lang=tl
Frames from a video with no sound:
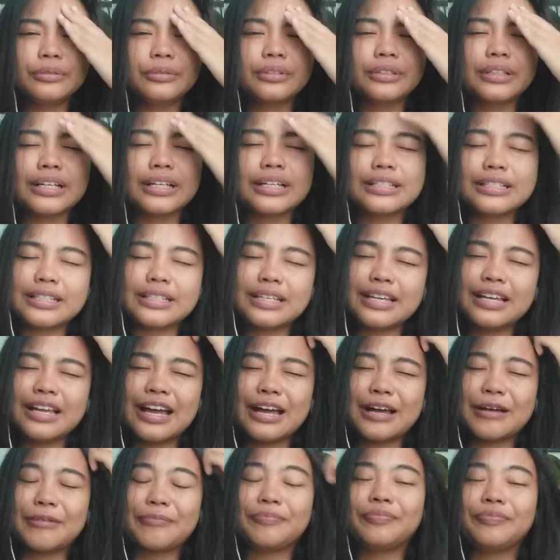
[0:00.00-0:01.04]
kasi
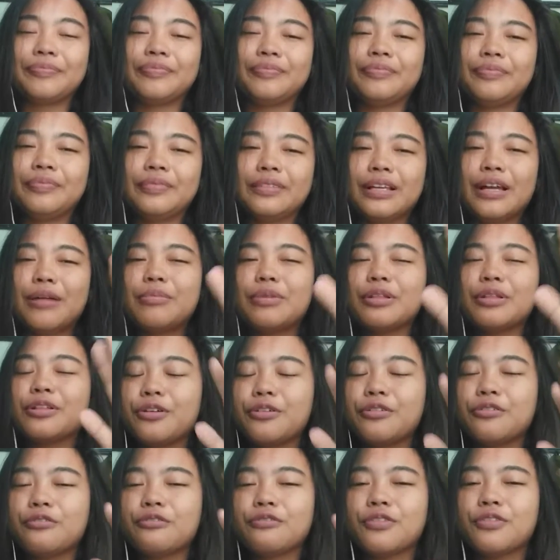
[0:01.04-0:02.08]
nga, gamit ko
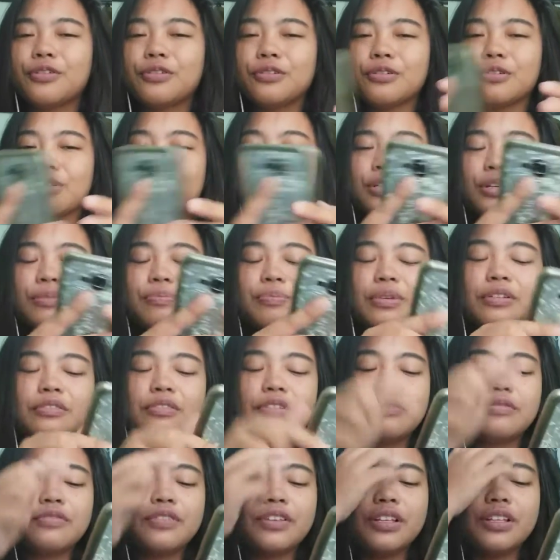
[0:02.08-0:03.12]
yung phone ko sa
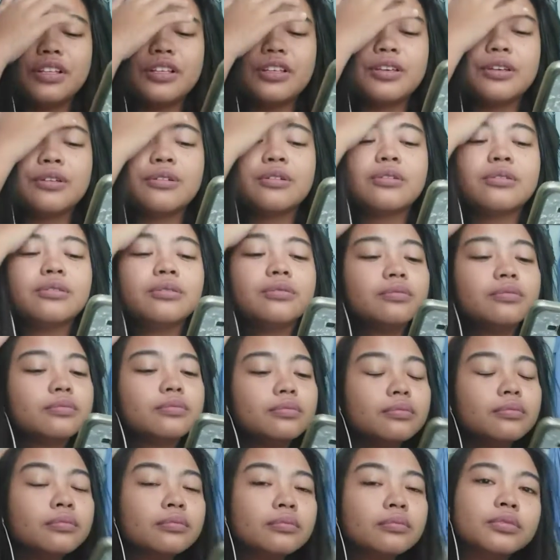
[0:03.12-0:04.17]
pag-video.
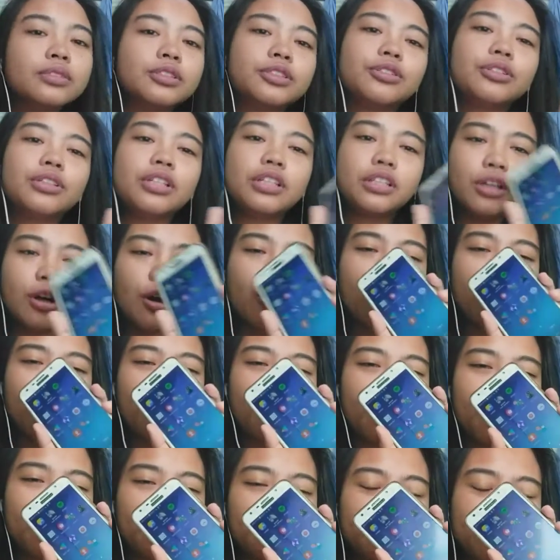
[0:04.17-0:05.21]
So, dito
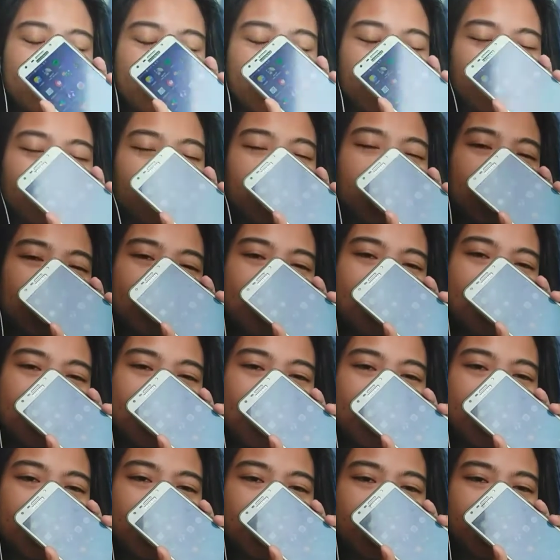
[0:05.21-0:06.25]
ko, dito ko
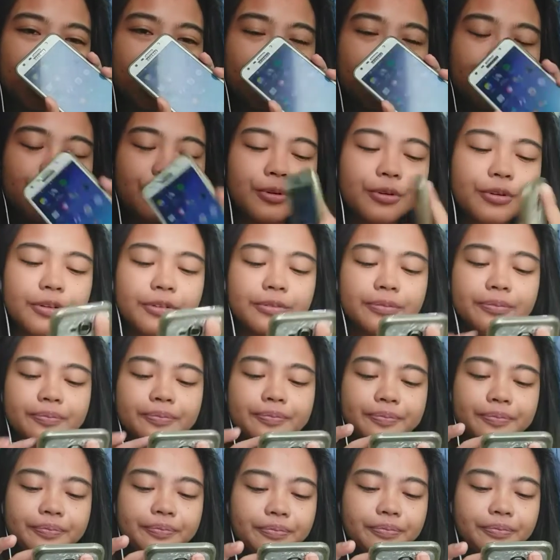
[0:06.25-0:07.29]
titignan yung
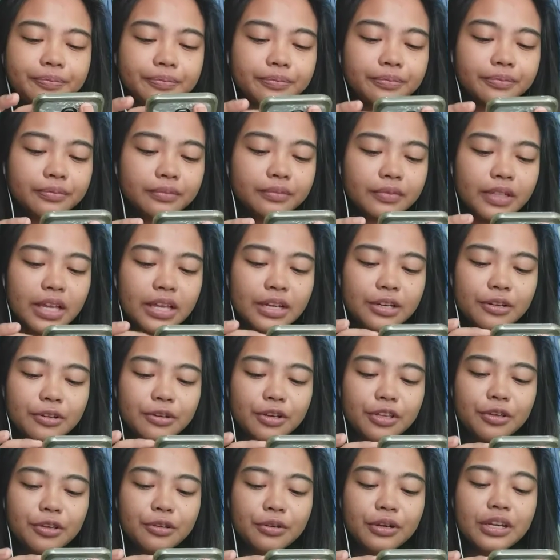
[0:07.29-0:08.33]
ano,
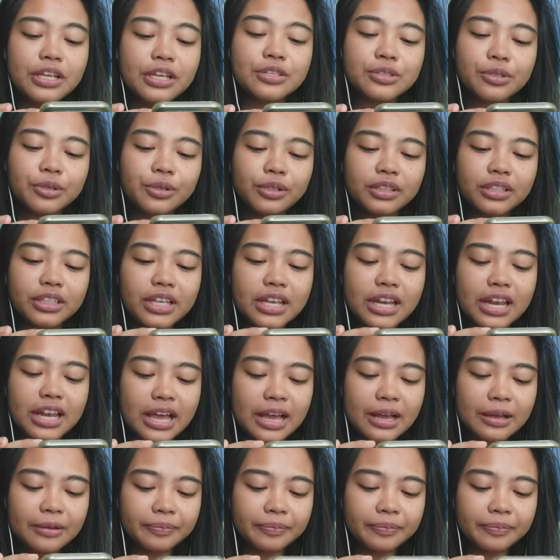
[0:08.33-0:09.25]
yung result nila.